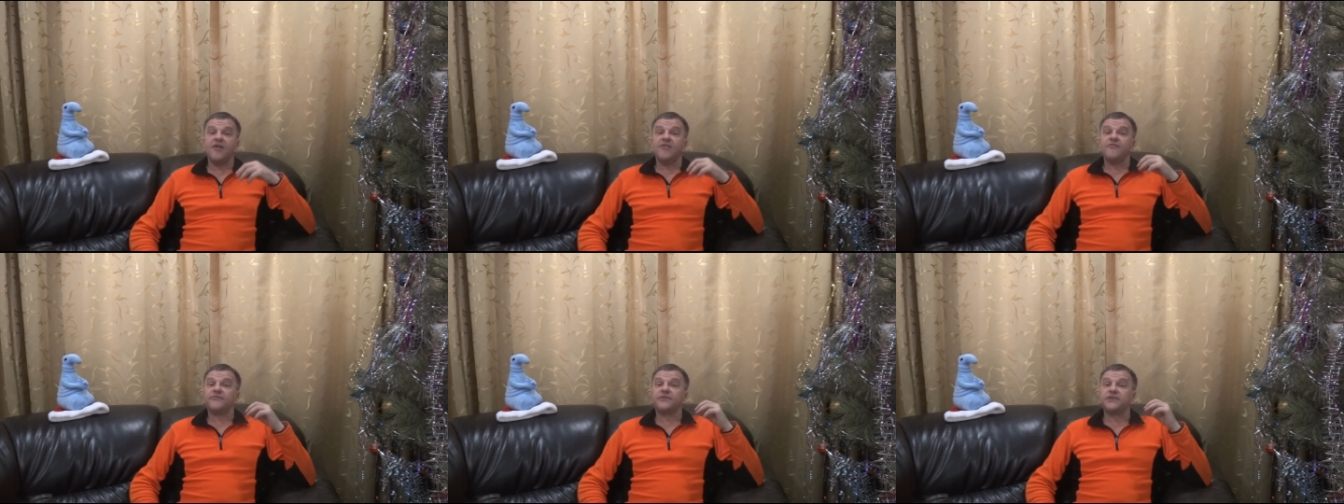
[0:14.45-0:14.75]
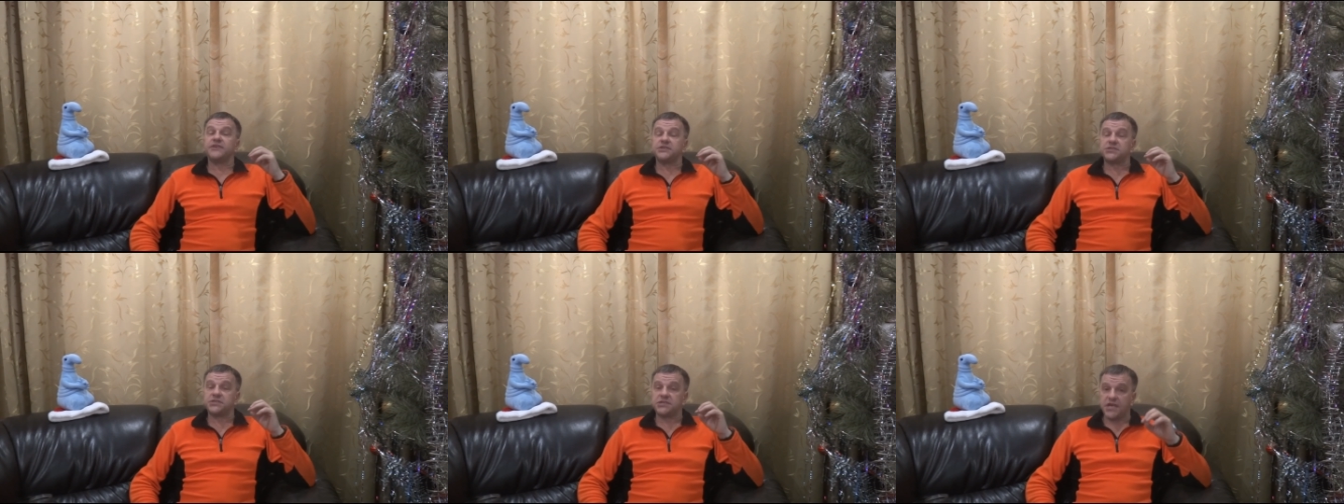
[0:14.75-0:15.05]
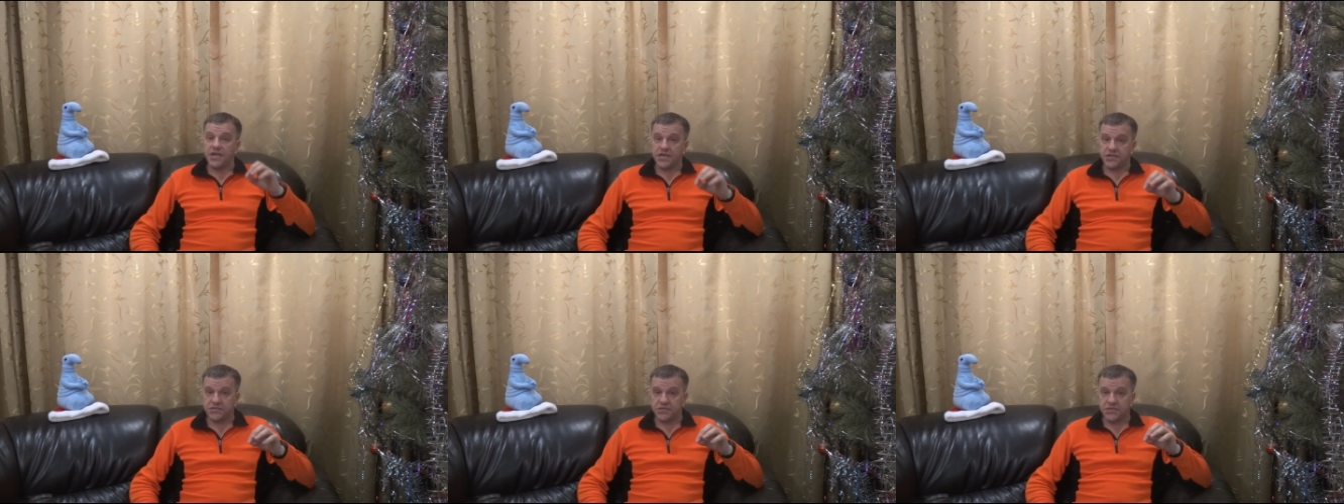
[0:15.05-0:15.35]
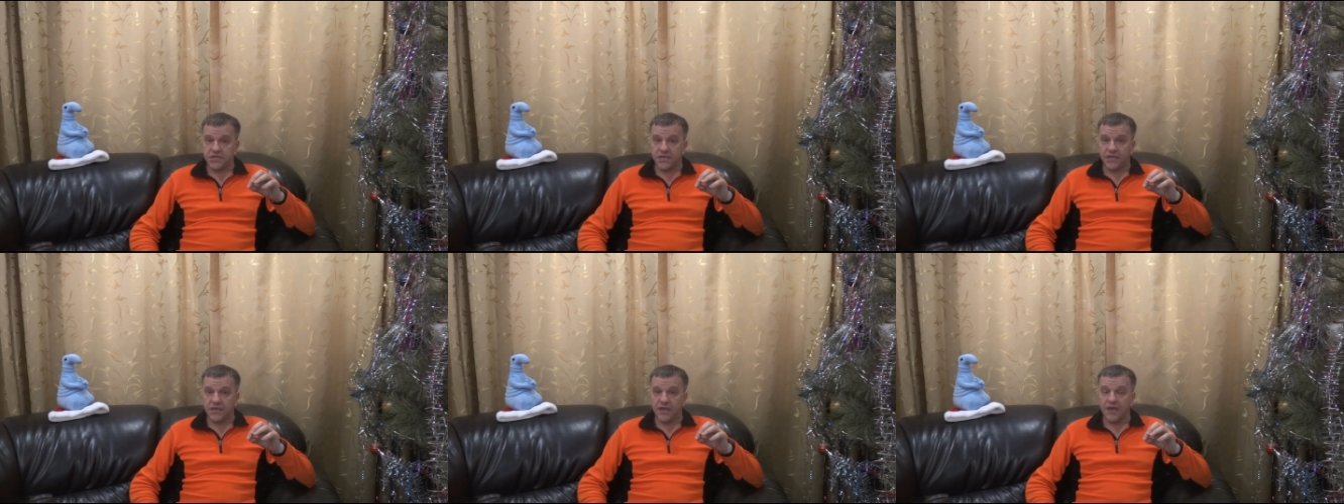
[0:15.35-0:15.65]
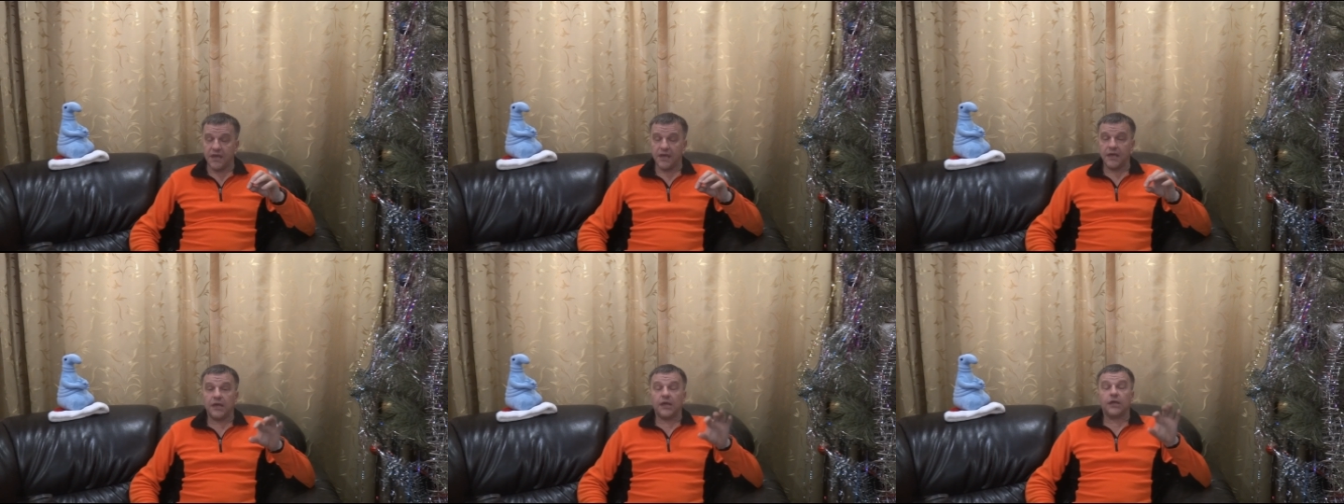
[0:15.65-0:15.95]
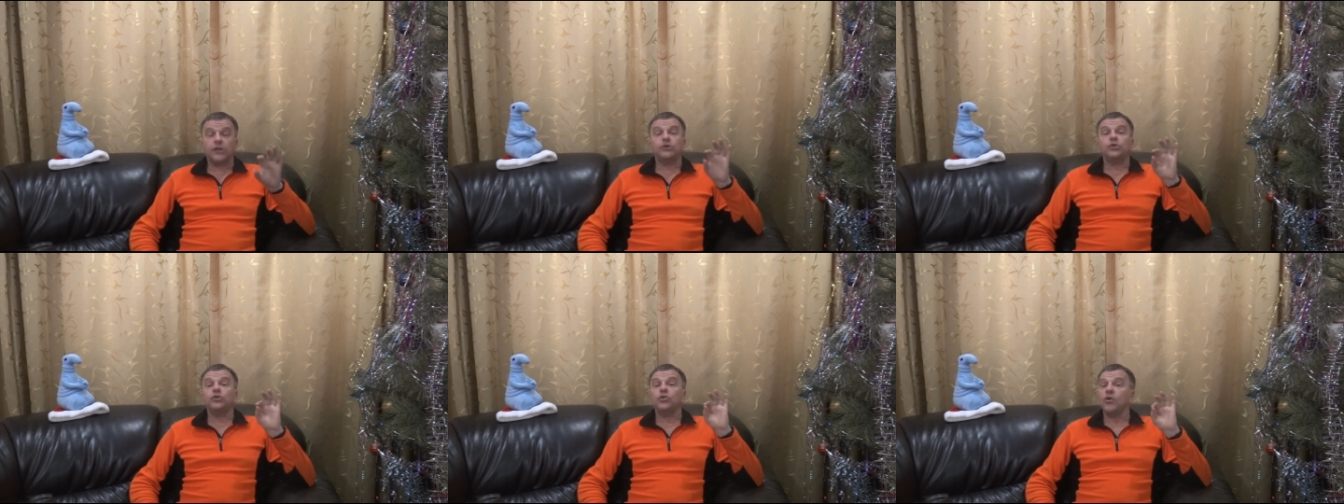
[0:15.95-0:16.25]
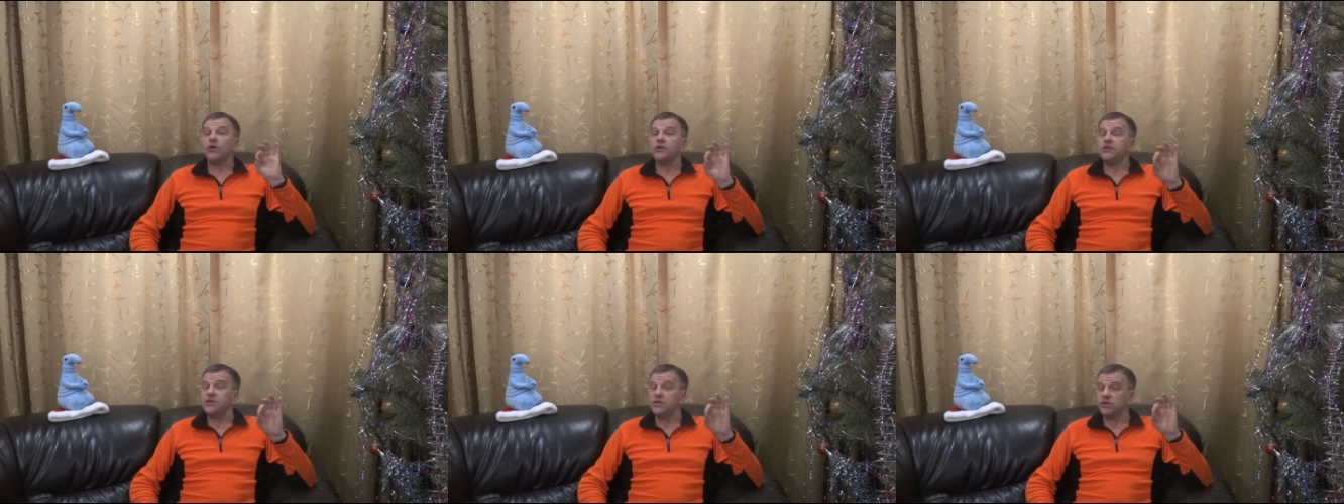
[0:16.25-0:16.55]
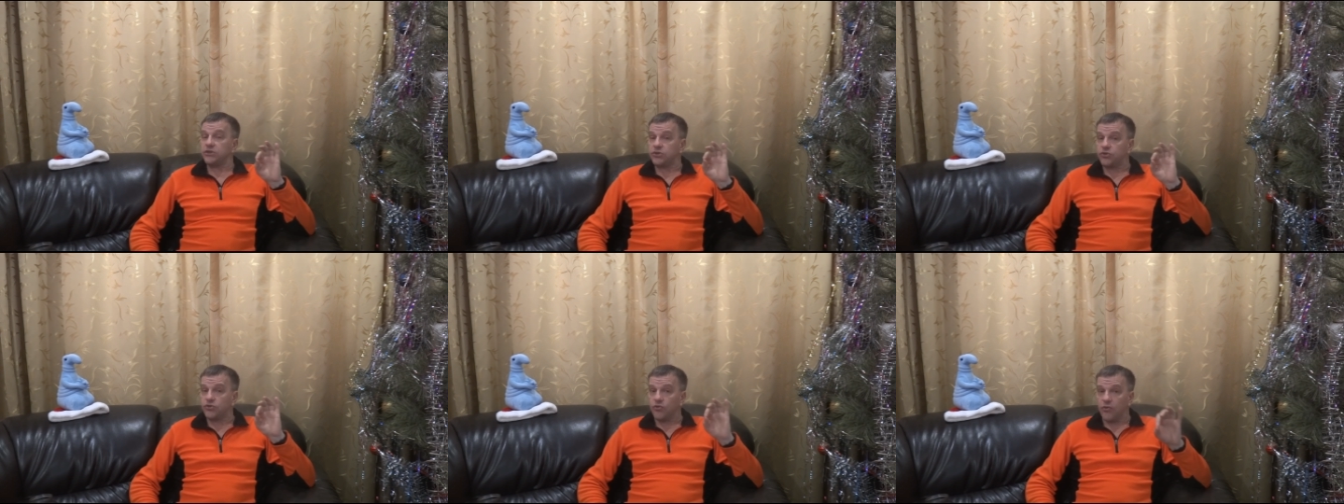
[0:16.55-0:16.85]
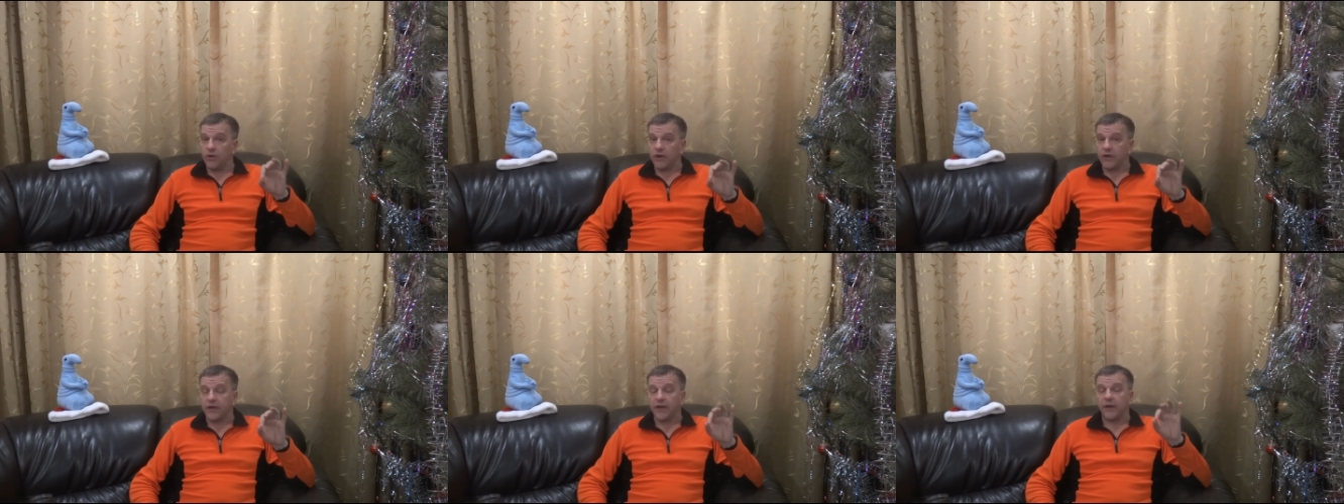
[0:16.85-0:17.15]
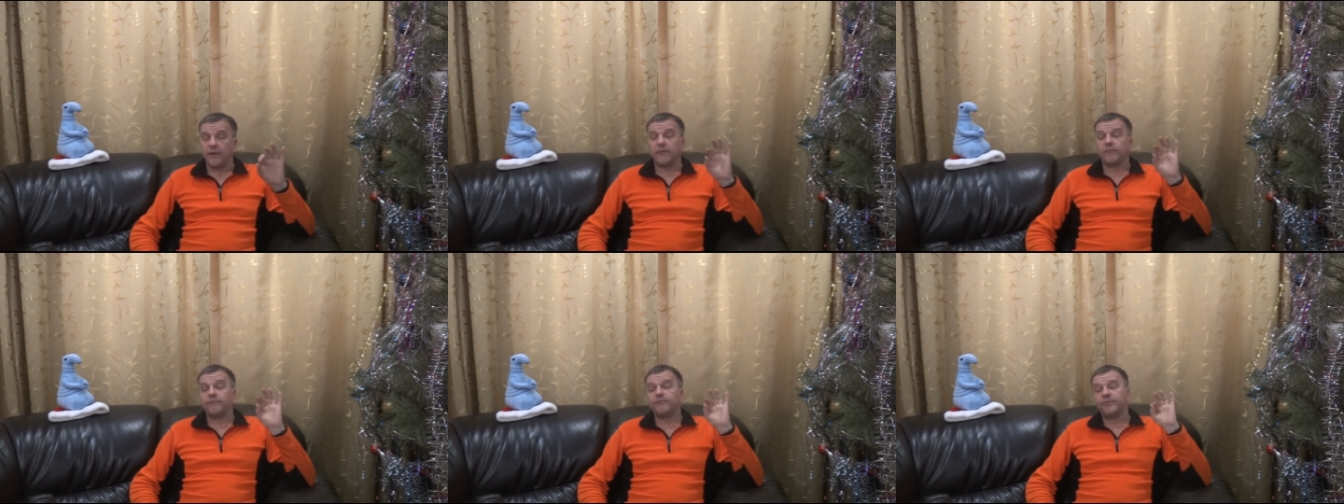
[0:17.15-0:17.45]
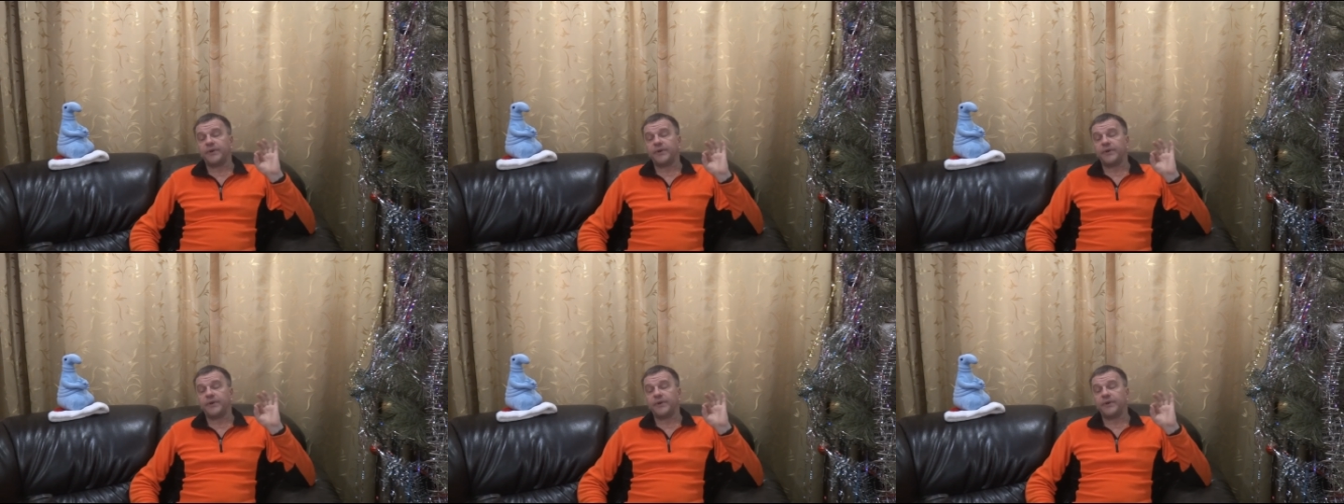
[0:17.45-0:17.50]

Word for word: в кишечнике, но не только.